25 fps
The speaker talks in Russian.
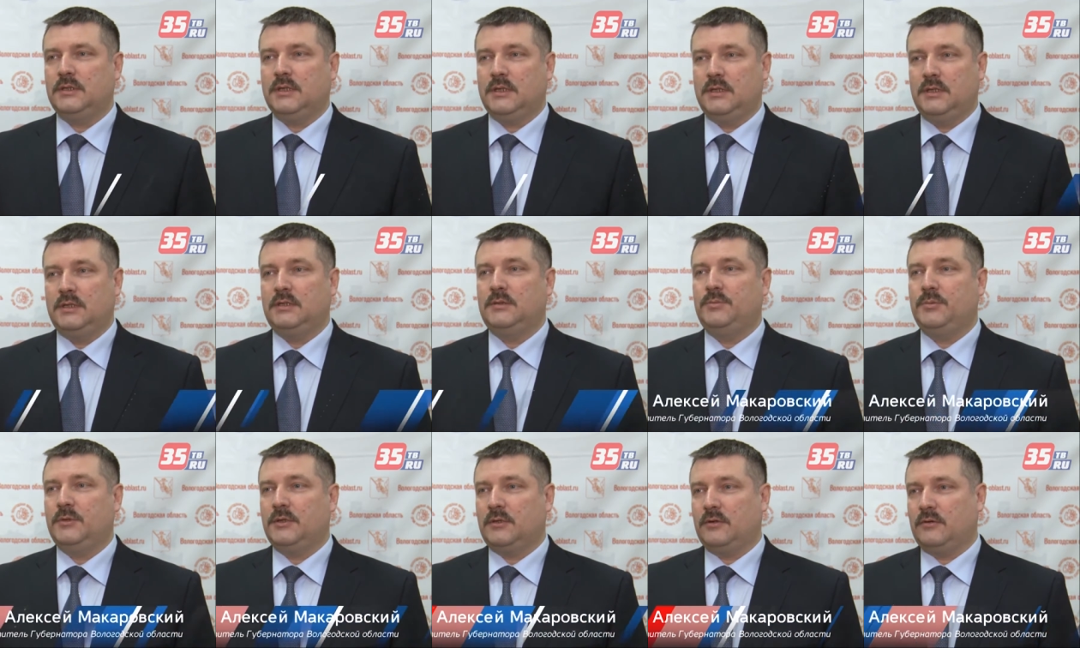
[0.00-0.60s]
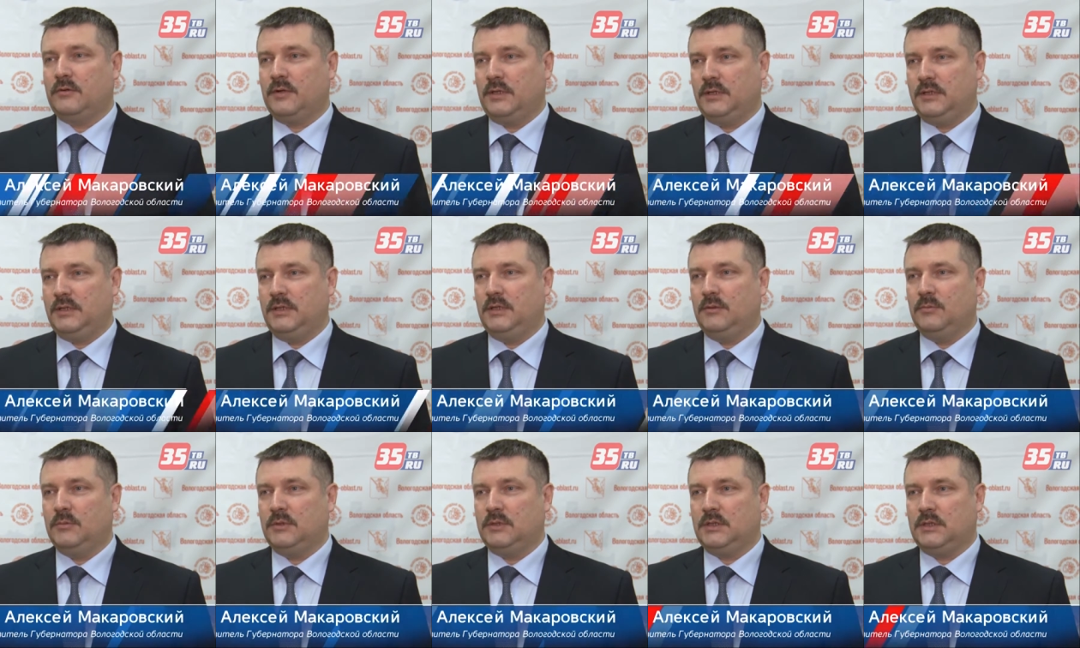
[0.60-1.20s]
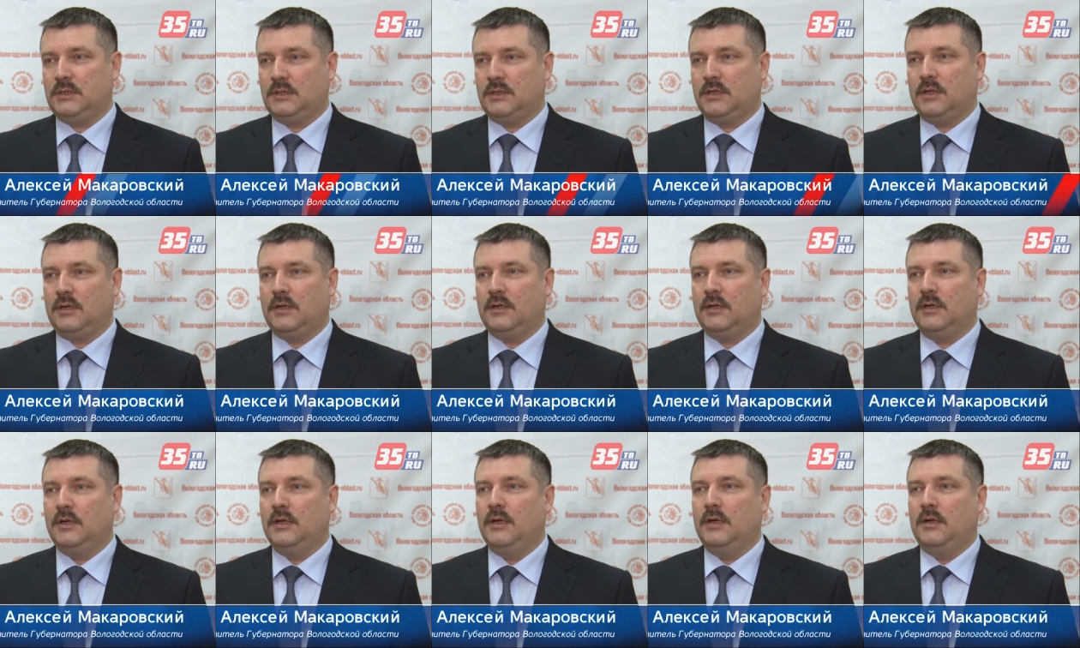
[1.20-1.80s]
Одни из первых в России мы
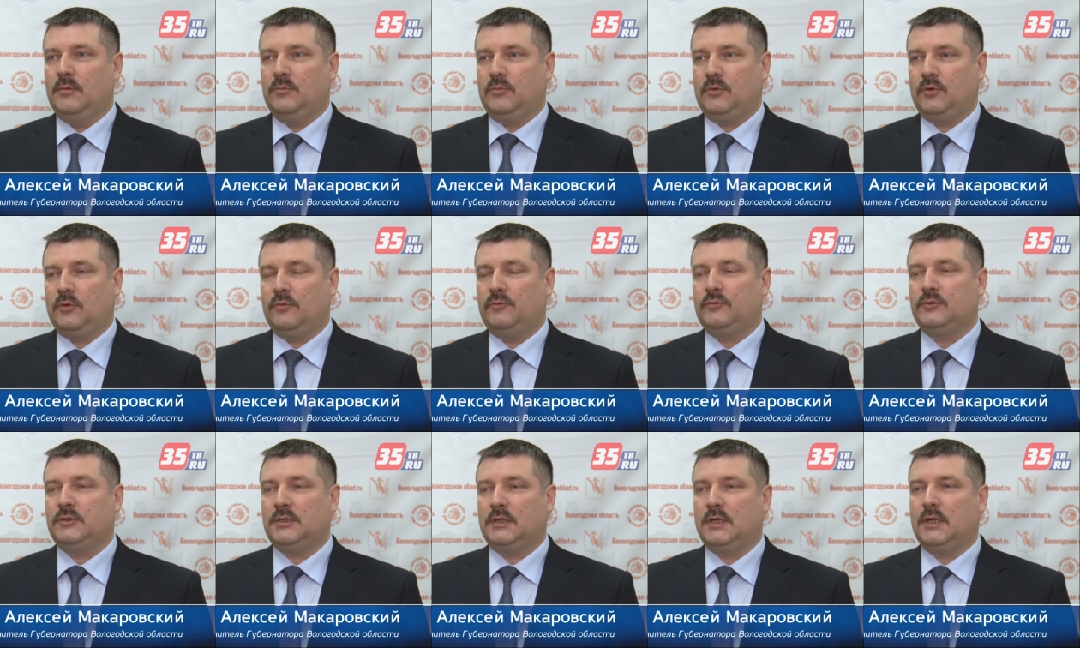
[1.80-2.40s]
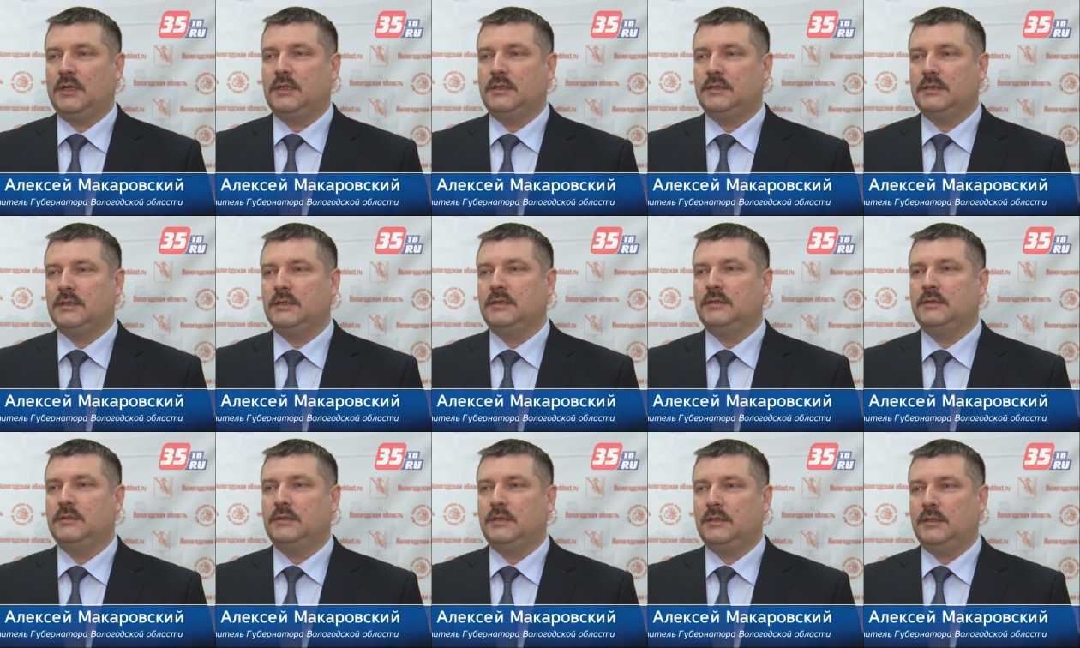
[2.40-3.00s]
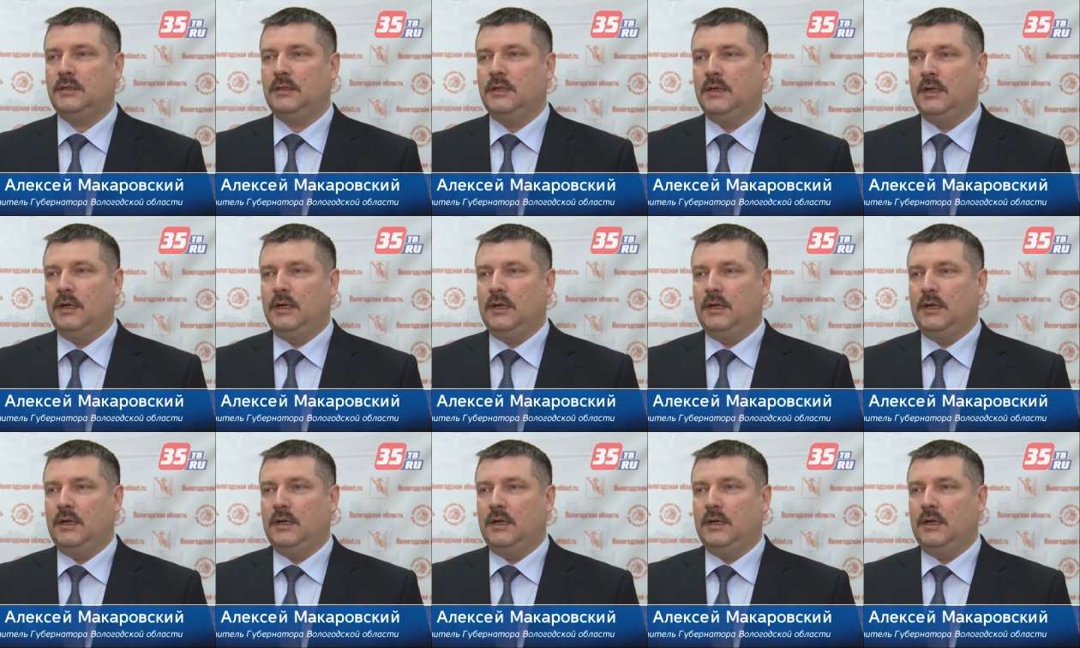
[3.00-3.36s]
создали многофункциональные центры.